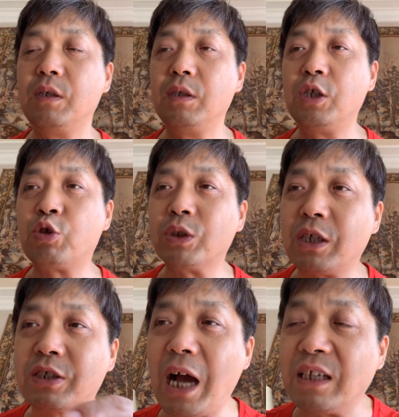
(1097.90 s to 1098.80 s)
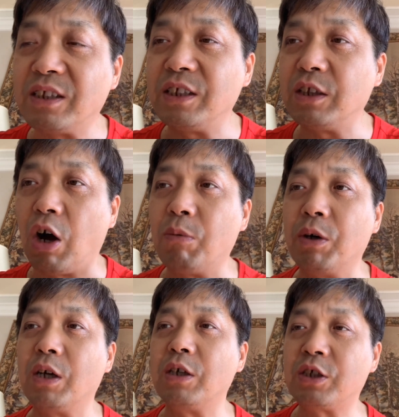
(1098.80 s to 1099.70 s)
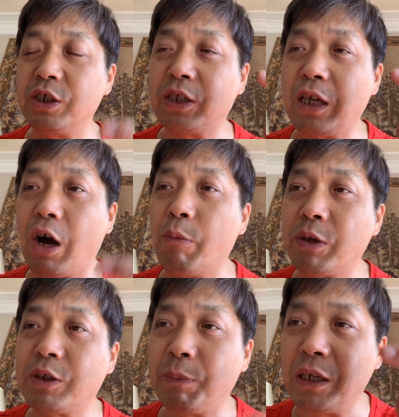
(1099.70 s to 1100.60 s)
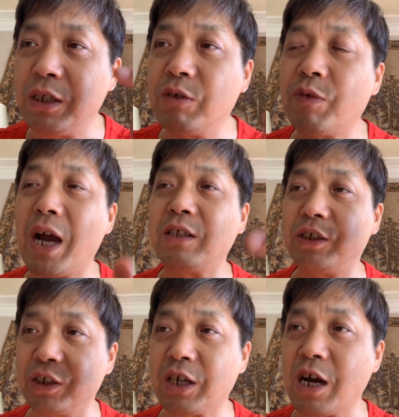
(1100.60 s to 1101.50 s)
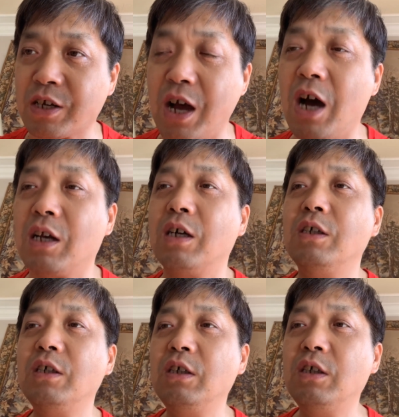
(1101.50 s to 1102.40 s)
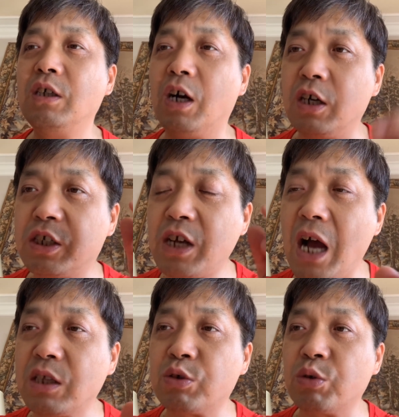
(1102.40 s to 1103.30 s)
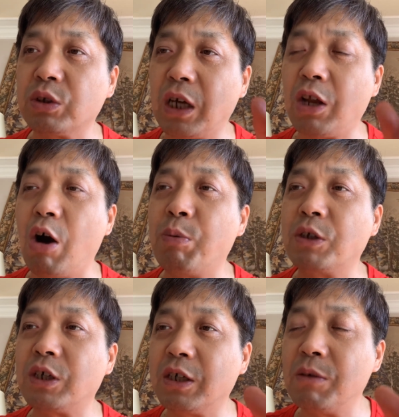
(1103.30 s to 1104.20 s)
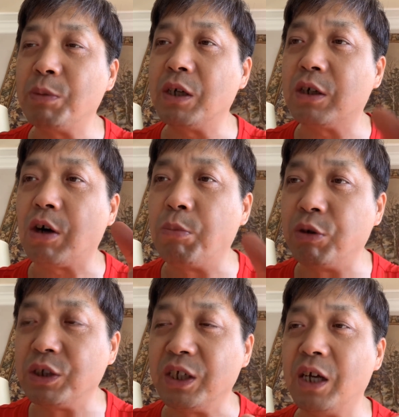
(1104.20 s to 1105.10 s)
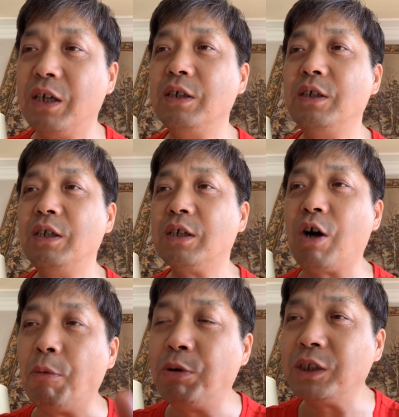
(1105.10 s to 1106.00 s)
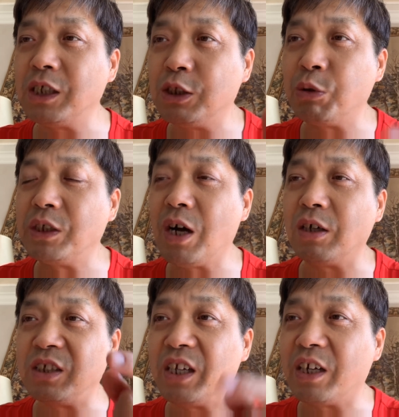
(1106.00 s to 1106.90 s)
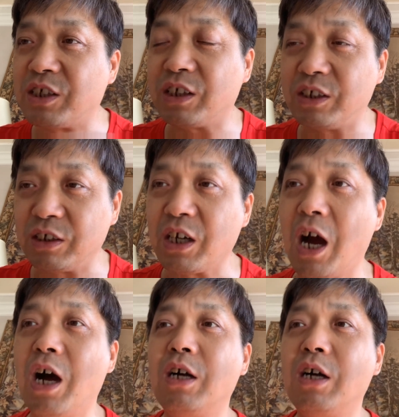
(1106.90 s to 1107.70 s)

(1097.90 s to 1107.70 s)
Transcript: 说他杀自己老婆了，实际他老婆是被另外的警察杀了，而杀的时候他老婆正跟别人搞破鞋，搞破鞋的对象也是个警察。